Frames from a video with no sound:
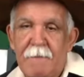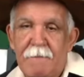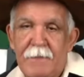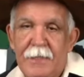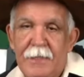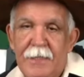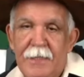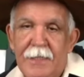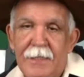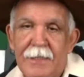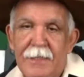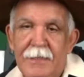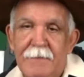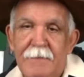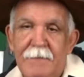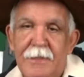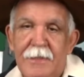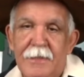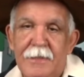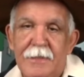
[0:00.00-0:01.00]
para ela. Ei,
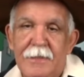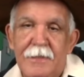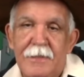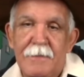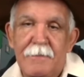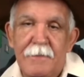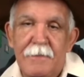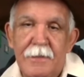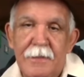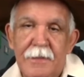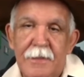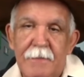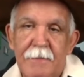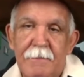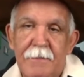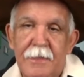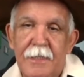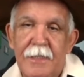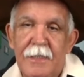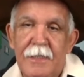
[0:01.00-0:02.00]
Marli, que você pode dar
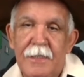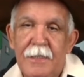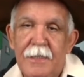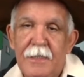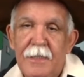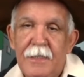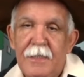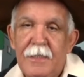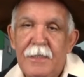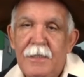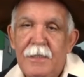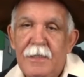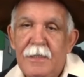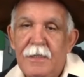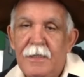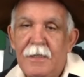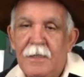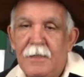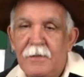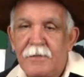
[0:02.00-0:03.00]
para ela?
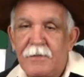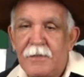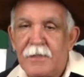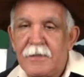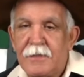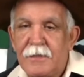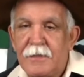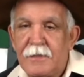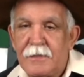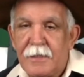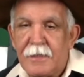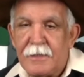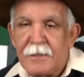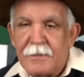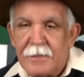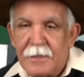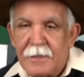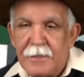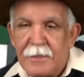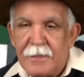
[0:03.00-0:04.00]
É o chazinho de sete
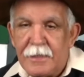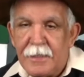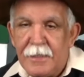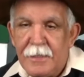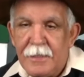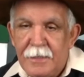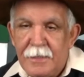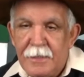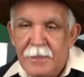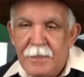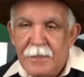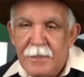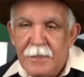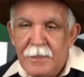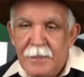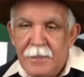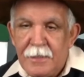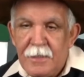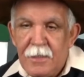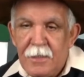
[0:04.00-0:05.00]
sangria.
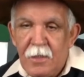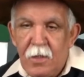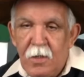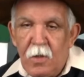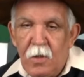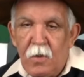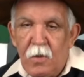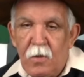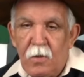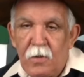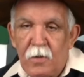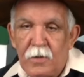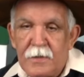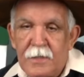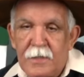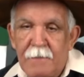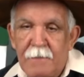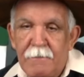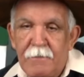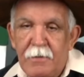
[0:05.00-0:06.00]
Ou
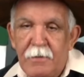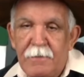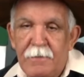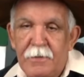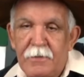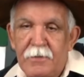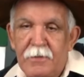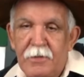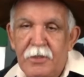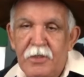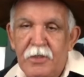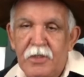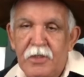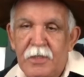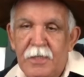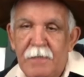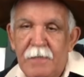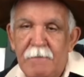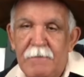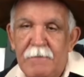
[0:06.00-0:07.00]
que é bom para dor de
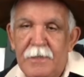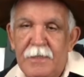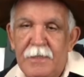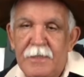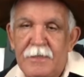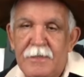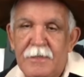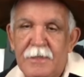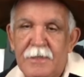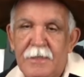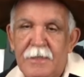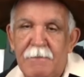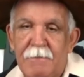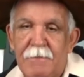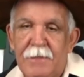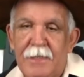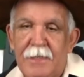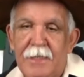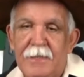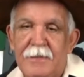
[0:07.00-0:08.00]
cabeça que
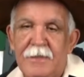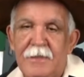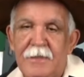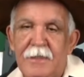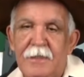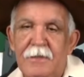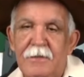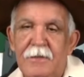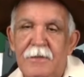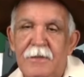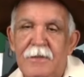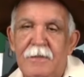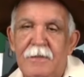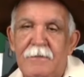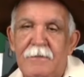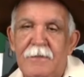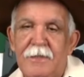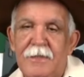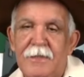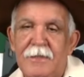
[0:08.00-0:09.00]
aparece da noite e
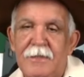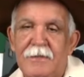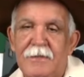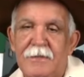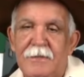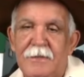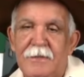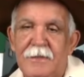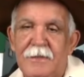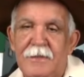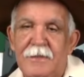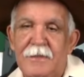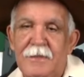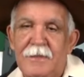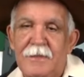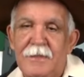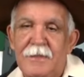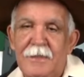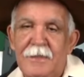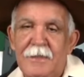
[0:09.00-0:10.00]
amanhecer.
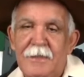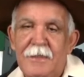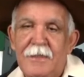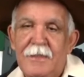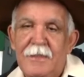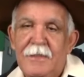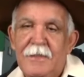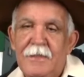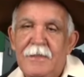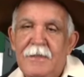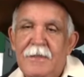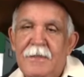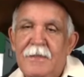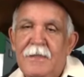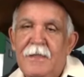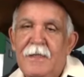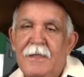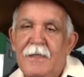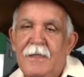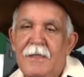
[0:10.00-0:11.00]

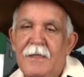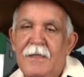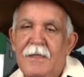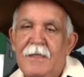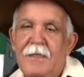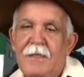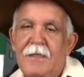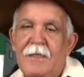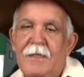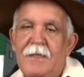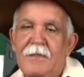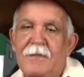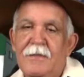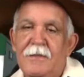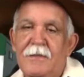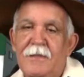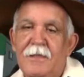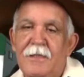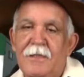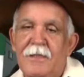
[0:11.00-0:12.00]
Ai,
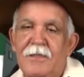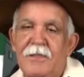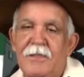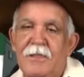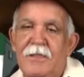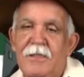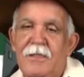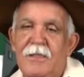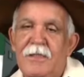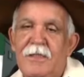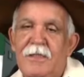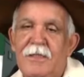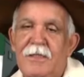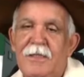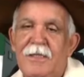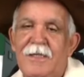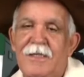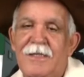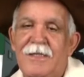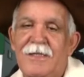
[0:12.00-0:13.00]
dona
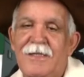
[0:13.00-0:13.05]
Regina.